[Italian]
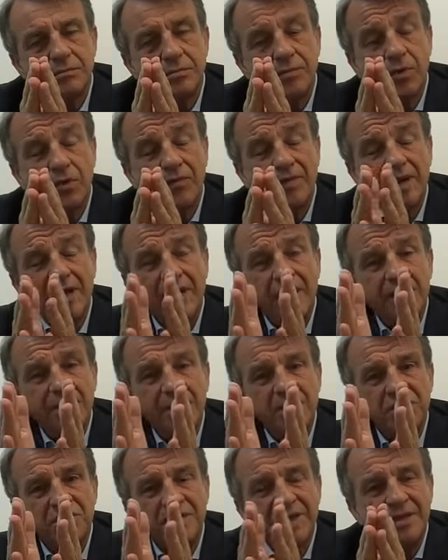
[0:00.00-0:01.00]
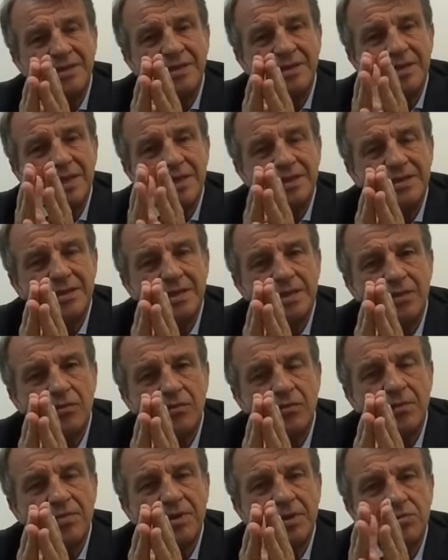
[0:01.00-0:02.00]
Prova a immaginarti di essere
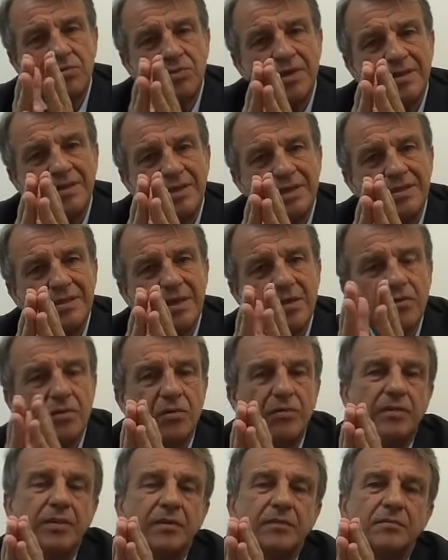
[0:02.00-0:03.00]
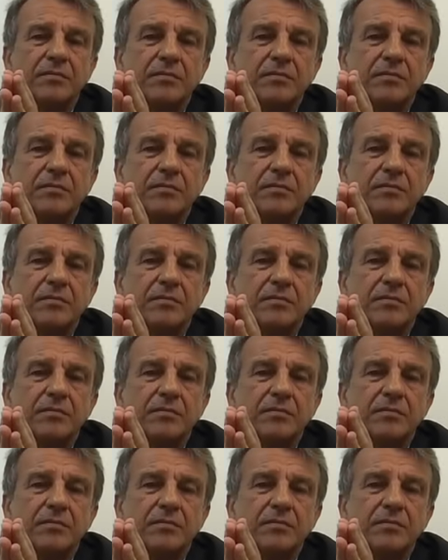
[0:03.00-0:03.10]
una persona senza nome,